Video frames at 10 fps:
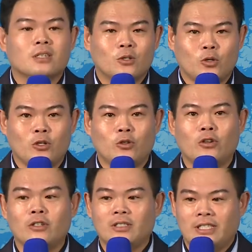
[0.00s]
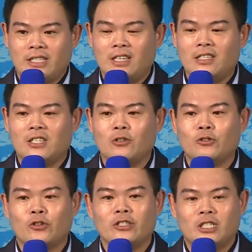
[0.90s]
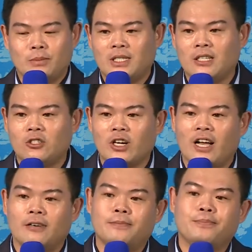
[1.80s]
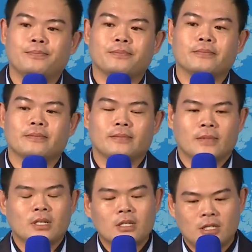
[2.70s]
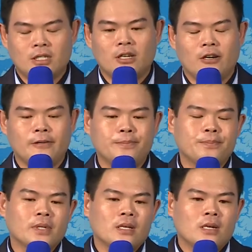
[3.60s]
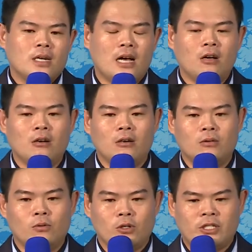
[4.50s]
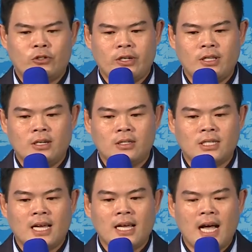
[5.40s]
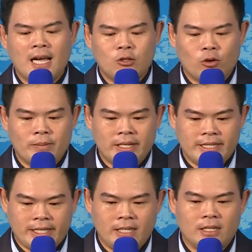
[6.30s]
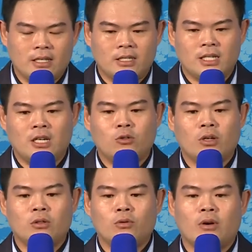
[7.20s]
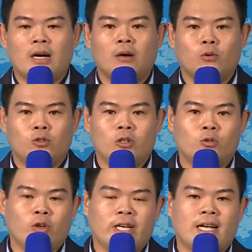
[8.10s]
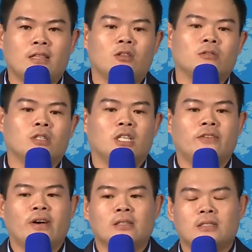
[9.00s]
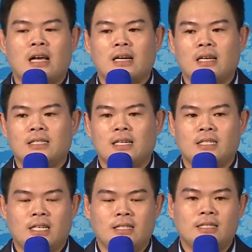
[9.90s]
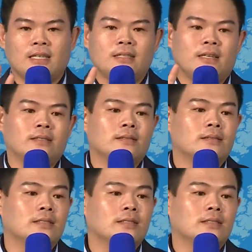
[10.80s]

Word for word: 所以说今天的成功学院是不是很重要？是哦。然后我觉得在爱多美经营的这一段路啊，我觉得最感动的地方大概在前三天